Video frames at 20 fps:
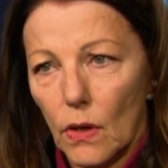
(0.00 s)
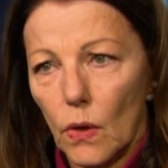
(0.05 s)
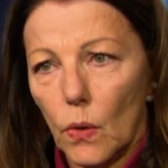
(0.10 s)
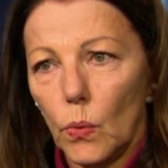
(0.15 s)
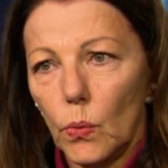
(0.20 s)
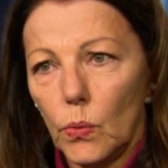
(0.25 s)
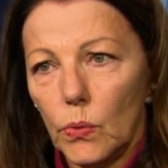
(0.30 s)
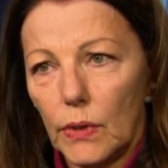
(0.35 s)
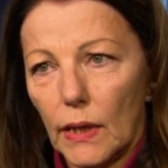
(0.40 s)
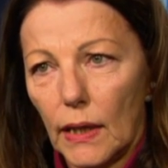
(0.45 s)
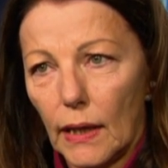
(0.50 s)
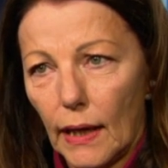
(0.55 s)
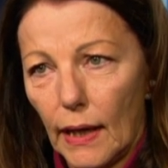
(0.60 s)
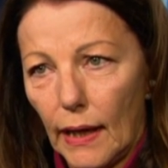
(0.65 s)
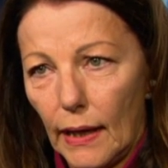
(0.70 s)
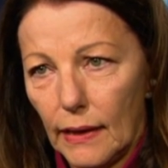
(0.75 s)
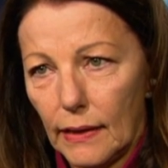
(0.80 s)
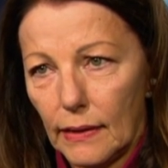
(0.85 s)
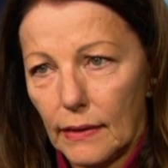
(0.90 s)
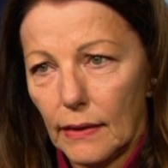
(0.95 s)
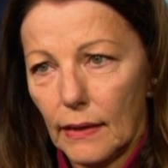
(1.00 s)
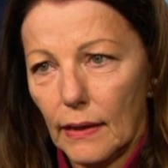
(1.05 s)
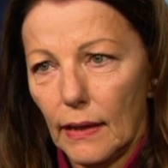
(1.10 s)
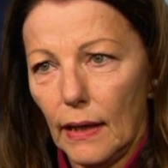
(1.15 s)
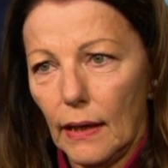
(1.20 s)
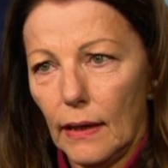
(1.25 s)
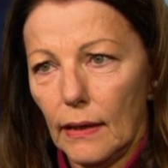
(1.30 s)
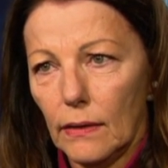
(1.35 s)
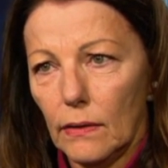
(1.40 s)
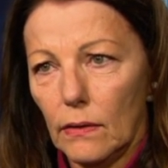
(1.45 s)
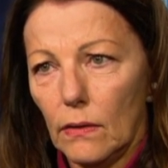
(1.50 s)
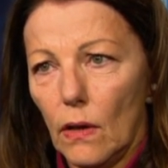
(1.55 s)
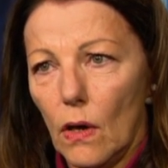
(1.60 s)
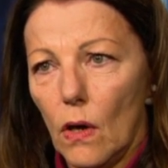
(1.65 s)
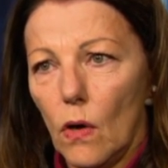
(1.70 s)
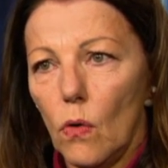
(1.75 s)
und erreichen kann,